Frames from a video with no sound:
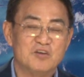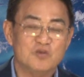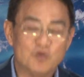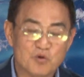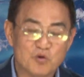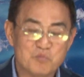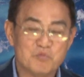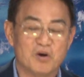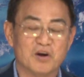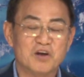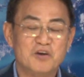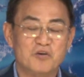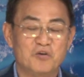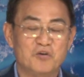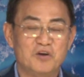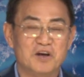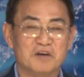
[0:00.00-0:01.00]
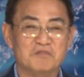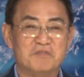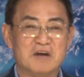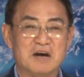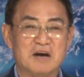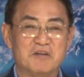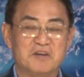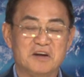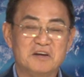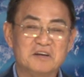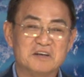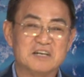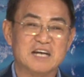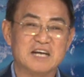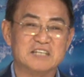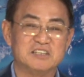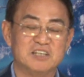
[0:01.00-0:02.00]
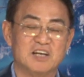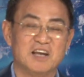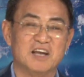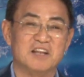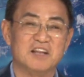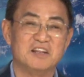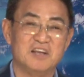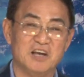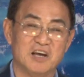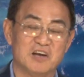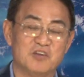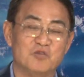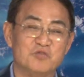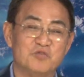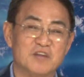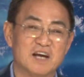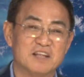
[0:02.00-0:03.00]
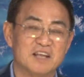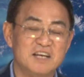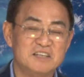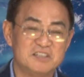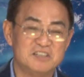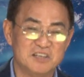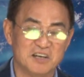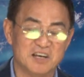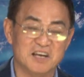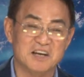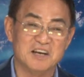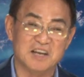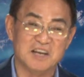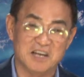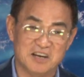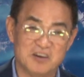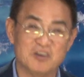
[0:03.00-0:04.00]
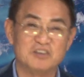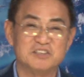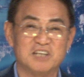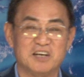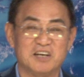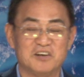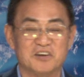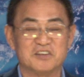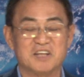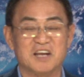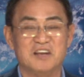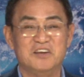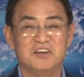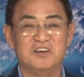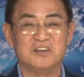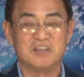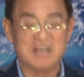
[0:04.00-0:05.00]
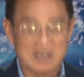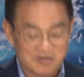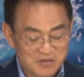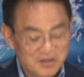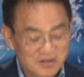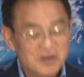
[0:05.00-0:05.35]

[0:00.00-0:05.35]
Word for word: dồn mọi cái nỗ lực vào để đưa ra sự kiện thì chúng ta thấy sự kiện này nó sẽ trở thành như thế nào.